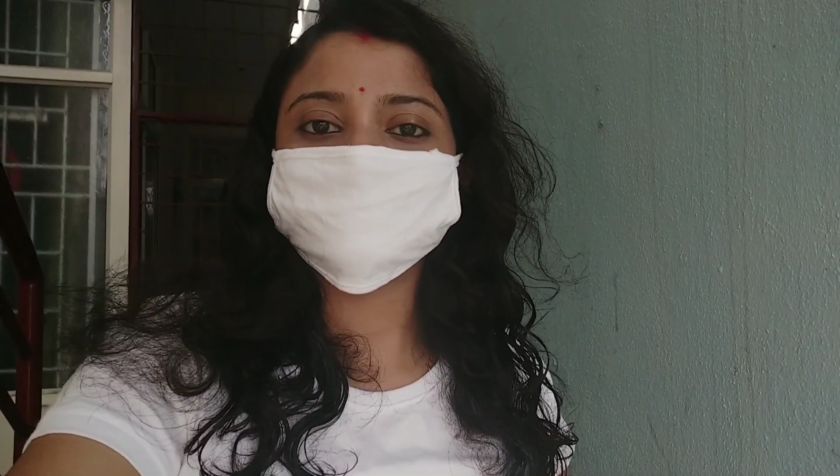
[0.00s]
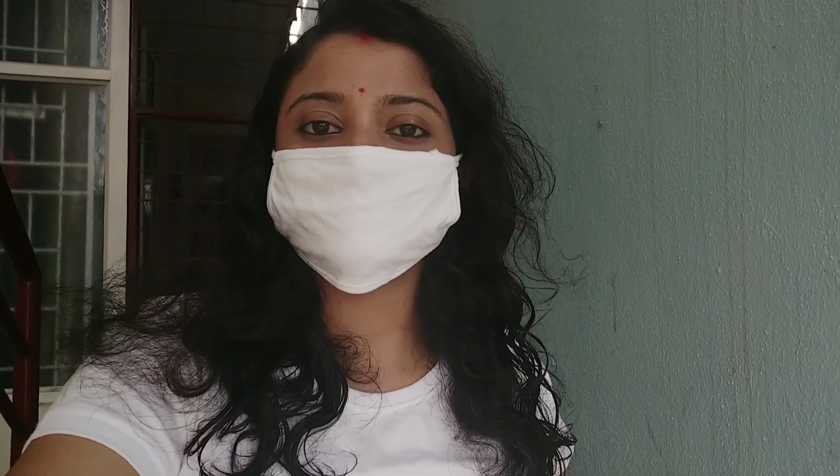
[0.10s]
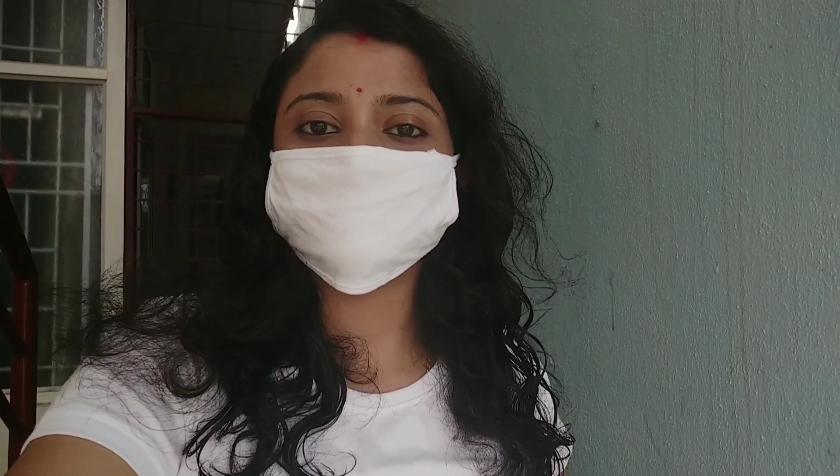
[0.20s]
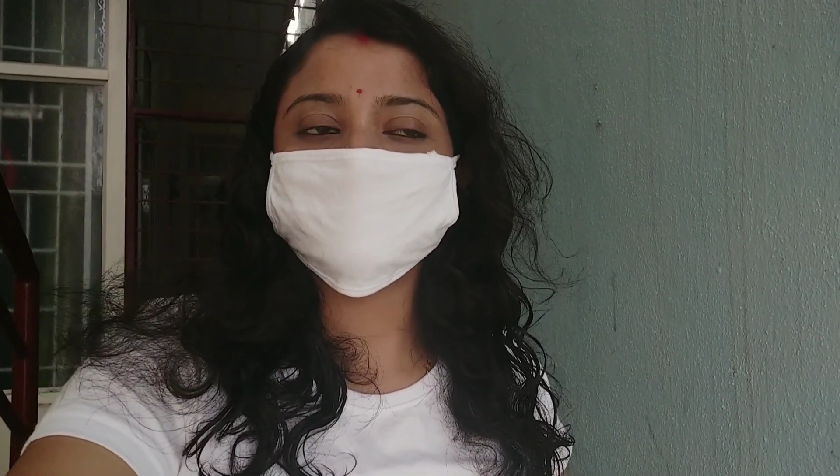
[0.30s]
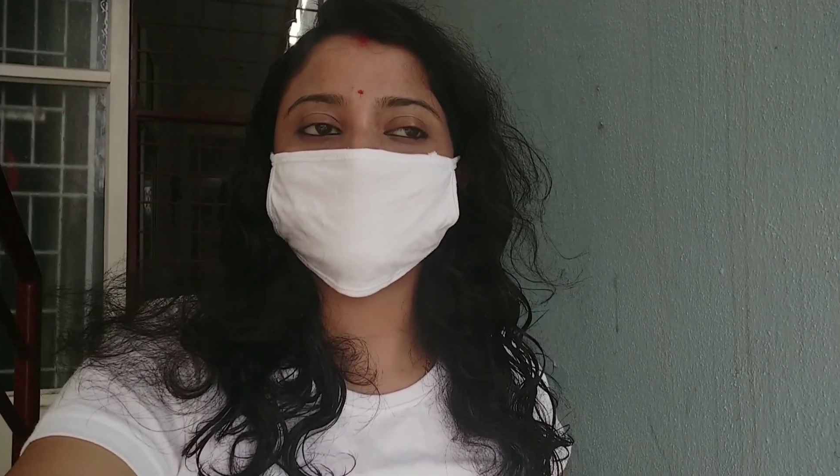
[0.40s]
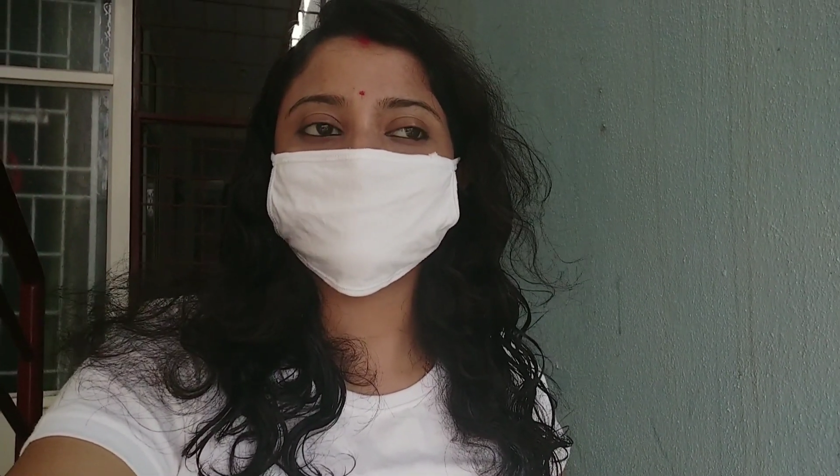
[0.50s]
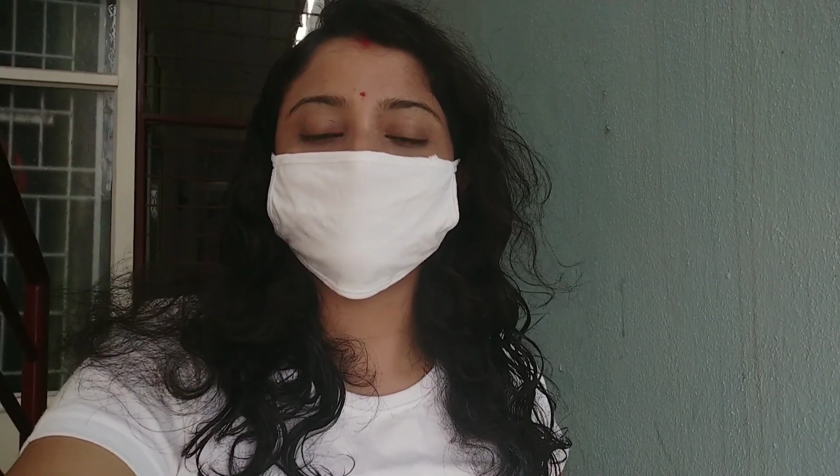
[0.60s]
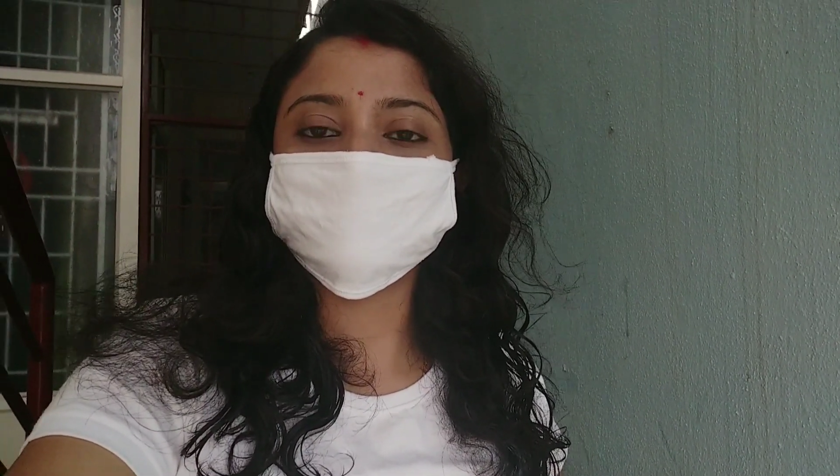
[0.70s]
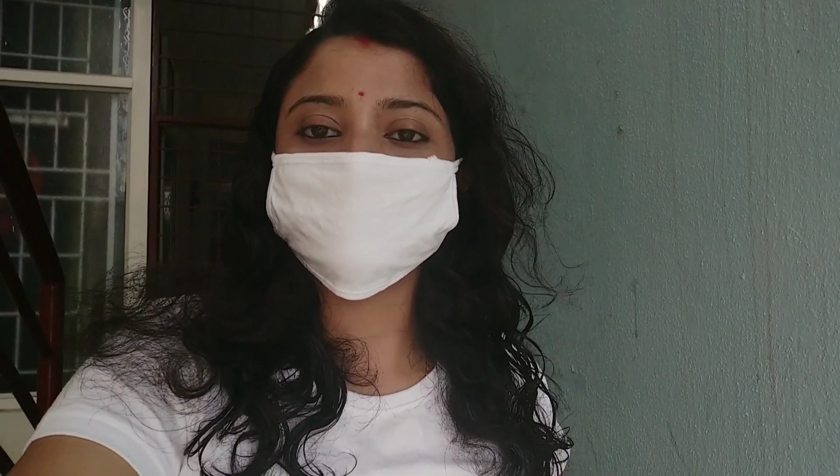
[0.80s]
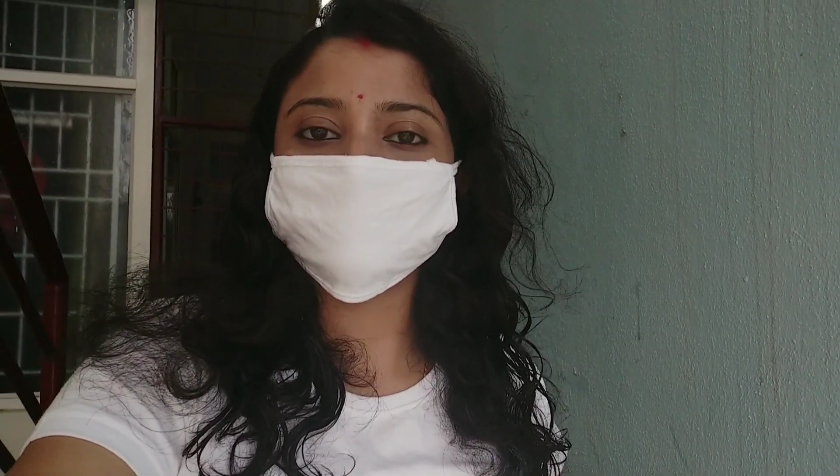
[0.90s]
जो मैंने
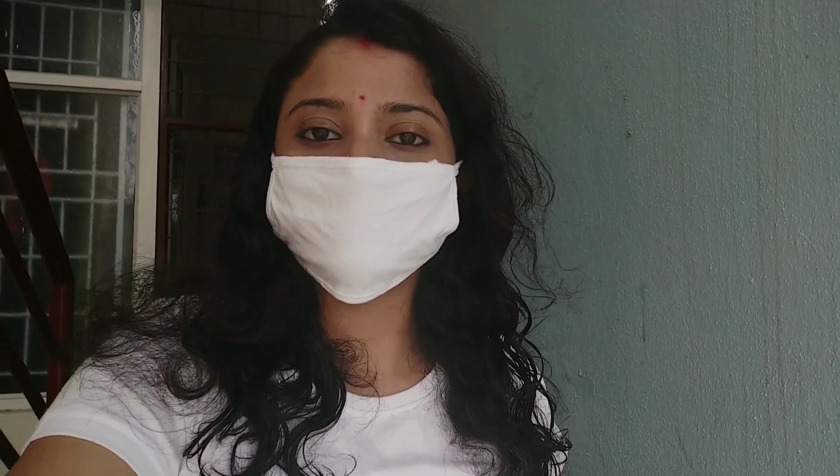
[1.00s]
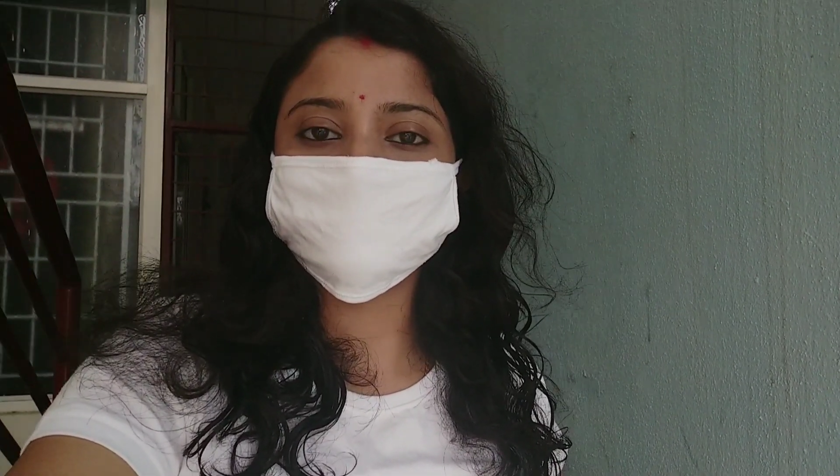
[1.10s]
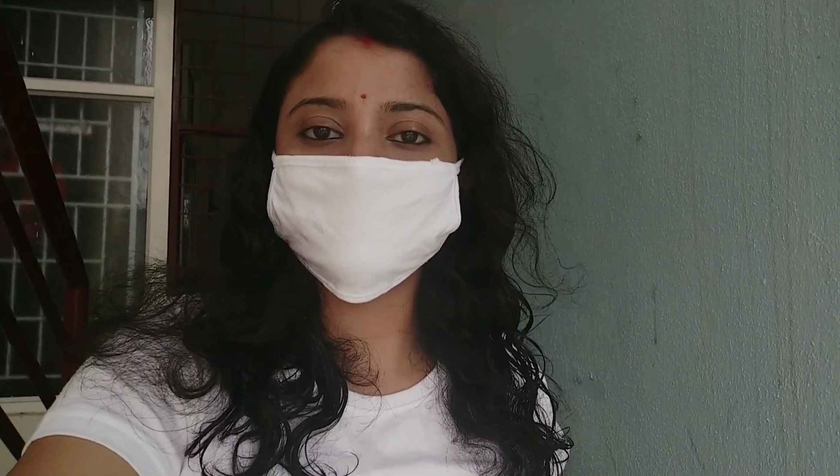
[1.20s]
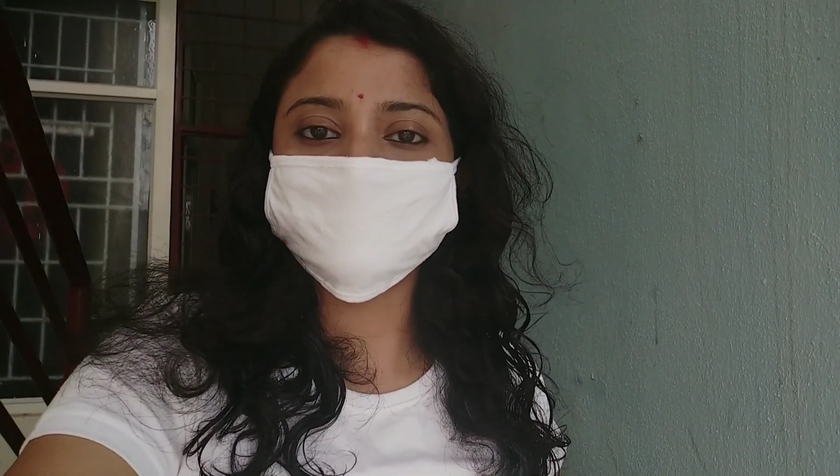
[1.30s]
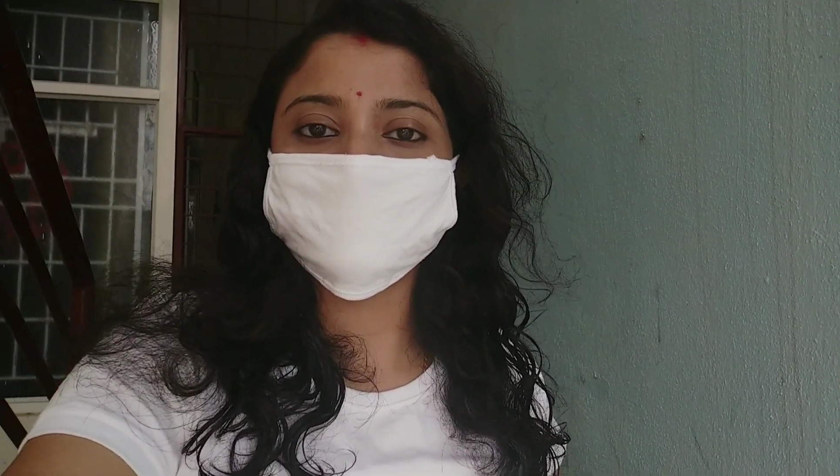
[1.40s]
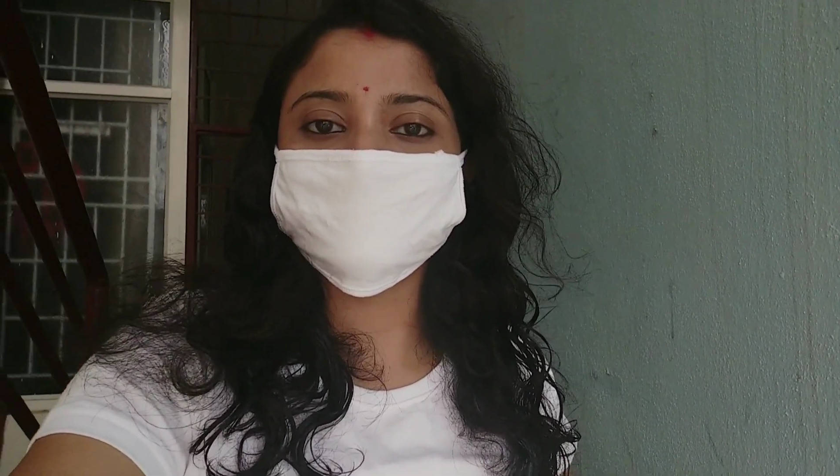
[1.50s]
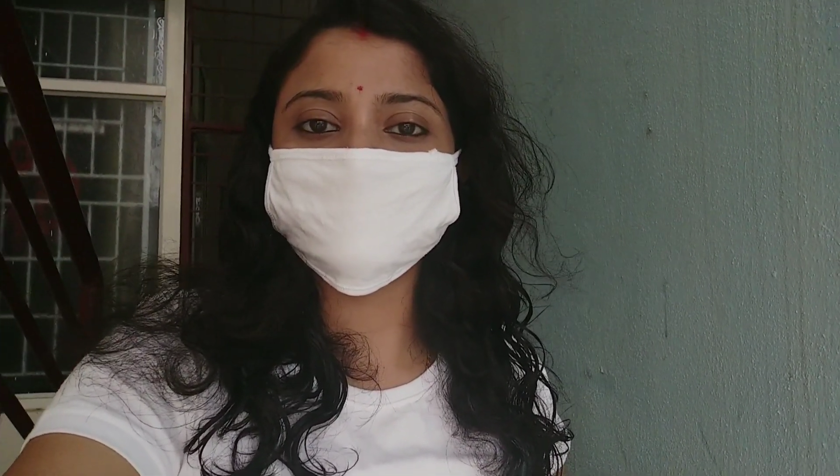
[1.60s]
बहुत लोगों को देखा